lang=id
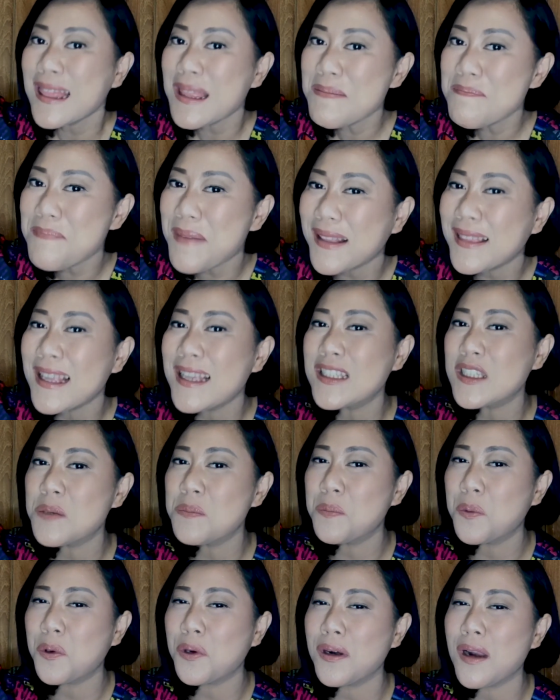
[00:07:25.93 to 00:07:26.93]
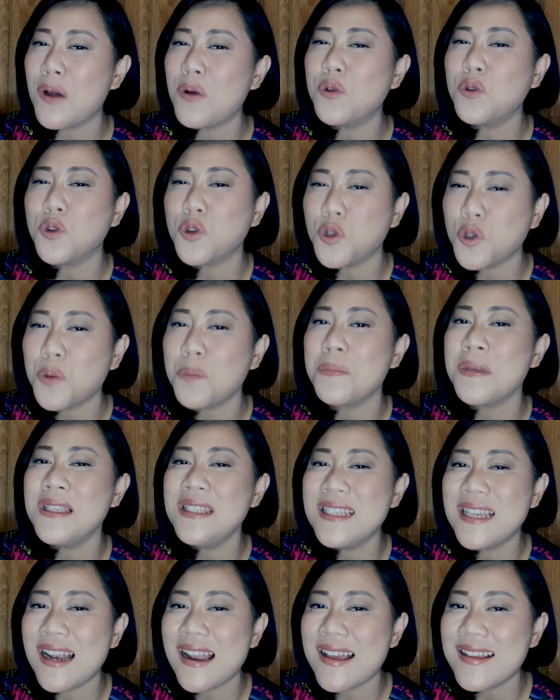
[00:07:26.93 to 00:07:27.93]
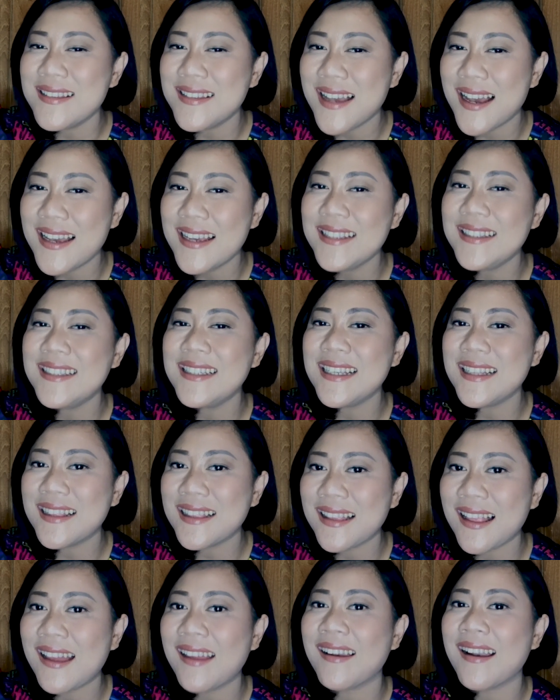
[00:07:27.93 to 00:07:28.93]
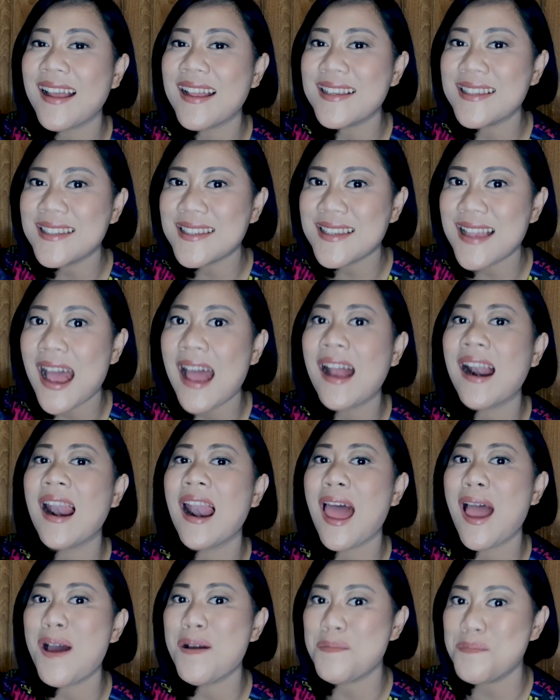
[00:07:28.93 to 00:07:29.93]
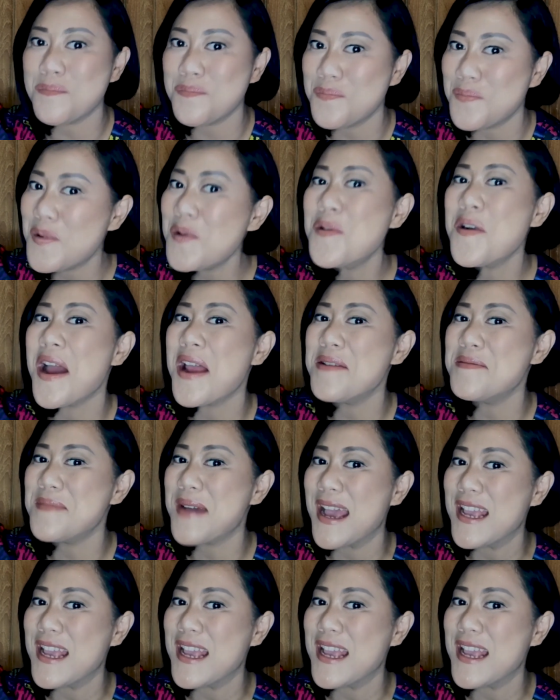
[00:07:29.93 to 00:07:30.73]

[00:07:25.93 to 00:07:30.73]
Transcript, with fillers: Tempat yang sempurna untuk menjelajahi cita rasa Labuan